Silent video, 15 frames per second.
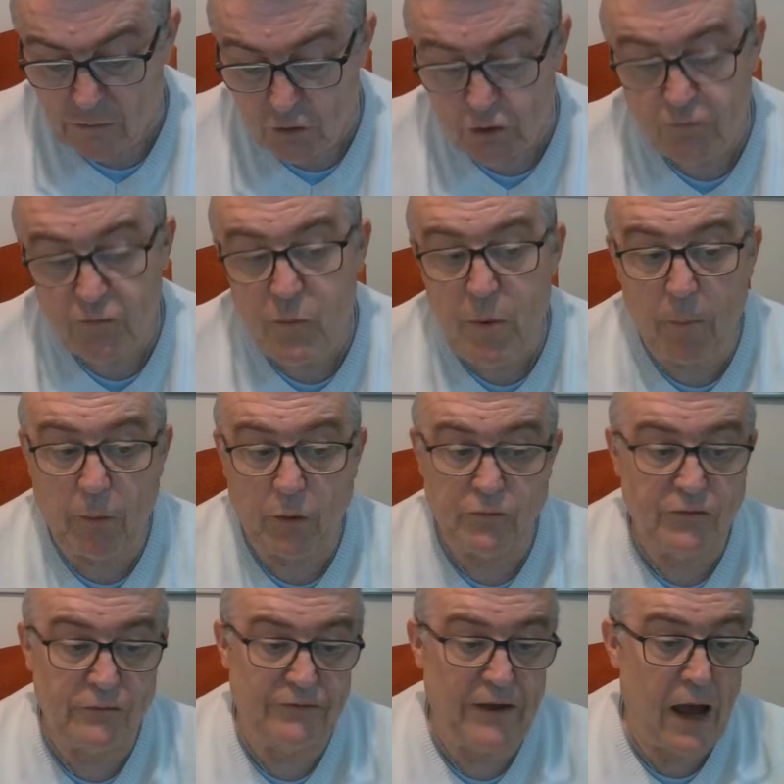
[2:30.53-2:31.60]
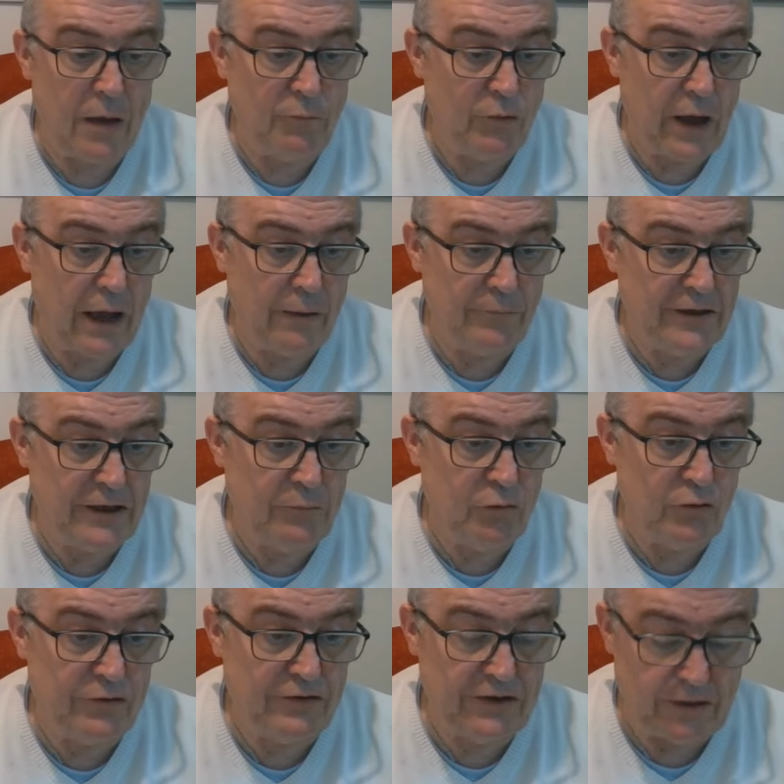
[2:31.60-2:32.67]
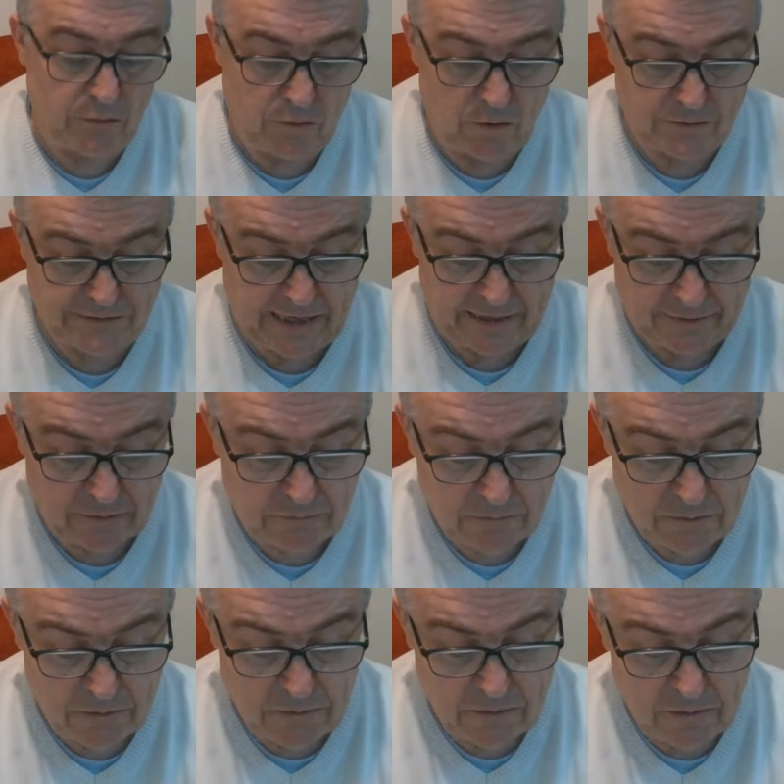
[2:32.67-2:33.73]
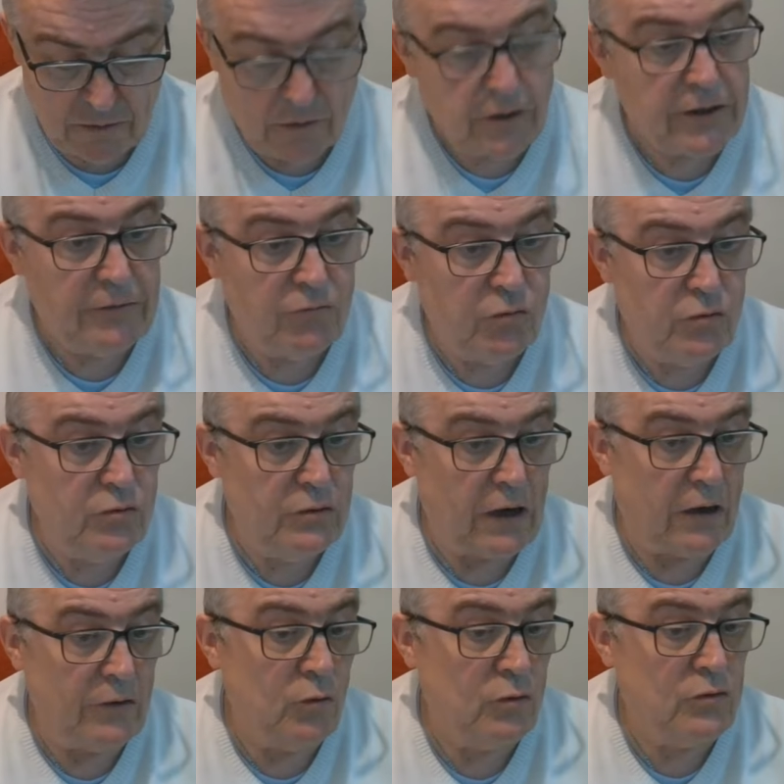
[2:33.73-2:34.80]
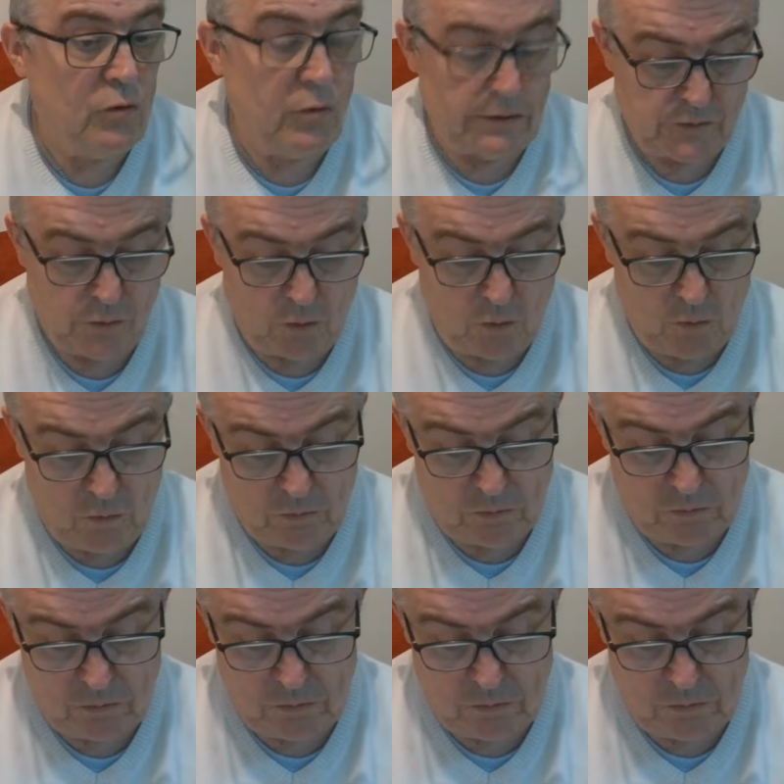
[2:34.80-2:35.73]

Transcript: Je vous propose de faire un, mini multi en, 5, qui vous coûtera donc 3 euros.